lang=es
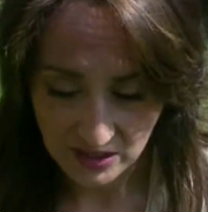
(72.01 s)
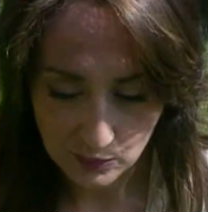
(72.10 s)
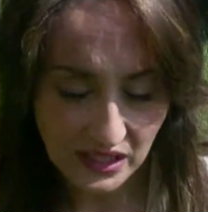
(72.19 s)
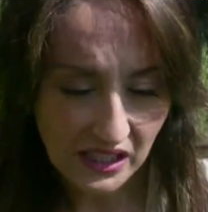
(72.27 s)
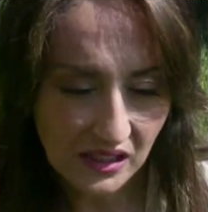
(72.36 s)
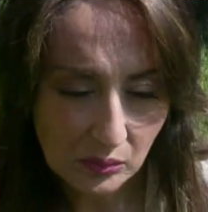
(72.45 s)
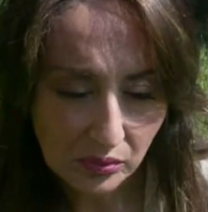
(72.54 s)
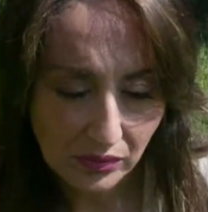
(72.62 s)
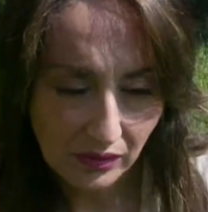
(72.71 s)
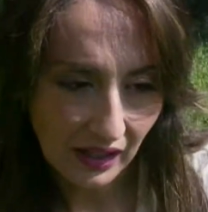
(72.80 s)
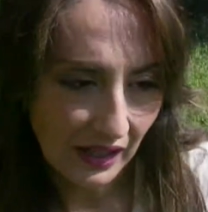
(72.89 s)
se explican
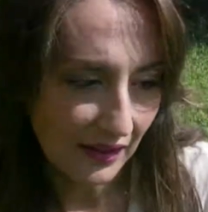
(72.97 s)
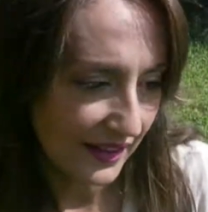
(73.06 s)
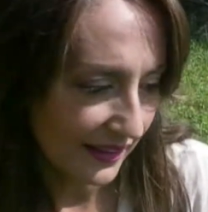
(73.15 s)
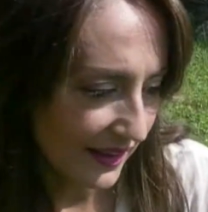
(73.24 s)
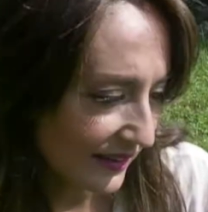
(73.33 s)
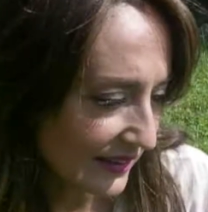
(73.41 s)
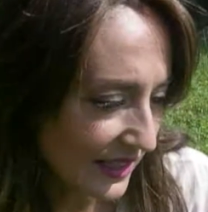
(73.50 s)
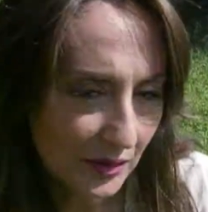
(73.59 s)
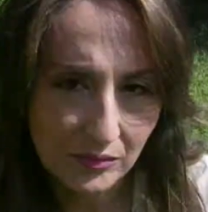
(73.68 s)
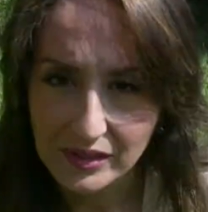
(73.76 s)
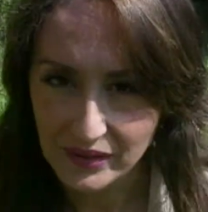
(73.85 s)
porque la verdad
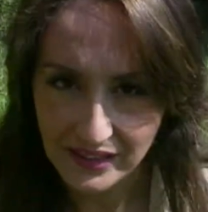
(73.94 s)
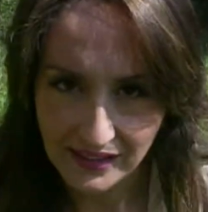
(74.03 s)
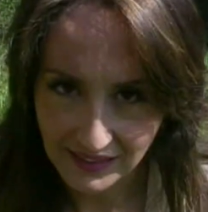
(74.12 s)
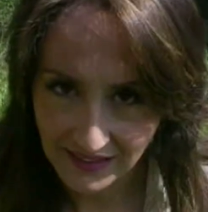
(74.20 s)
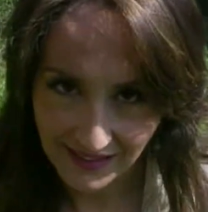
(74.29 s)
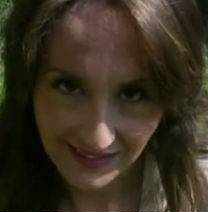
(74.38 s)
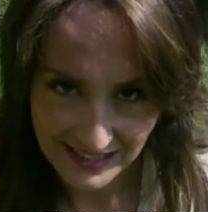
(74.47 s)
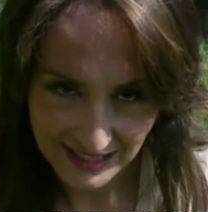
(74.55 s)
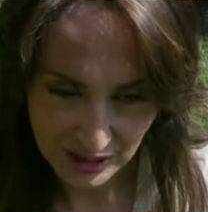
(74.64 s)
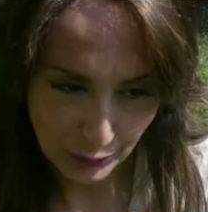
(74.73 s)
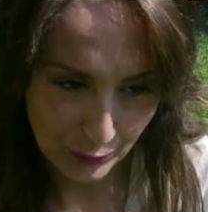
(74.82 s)
ya me parece
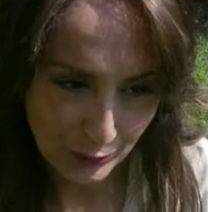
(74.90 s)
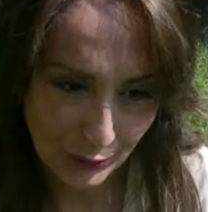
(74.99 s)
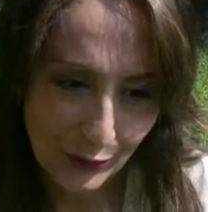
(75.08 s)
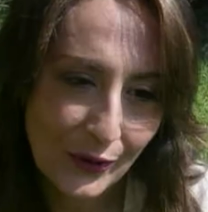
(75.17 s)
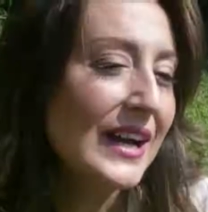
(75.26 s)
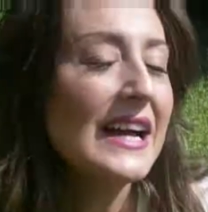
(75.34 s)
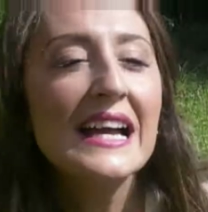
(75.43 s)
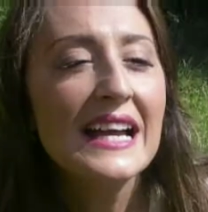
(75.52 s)
desastroso.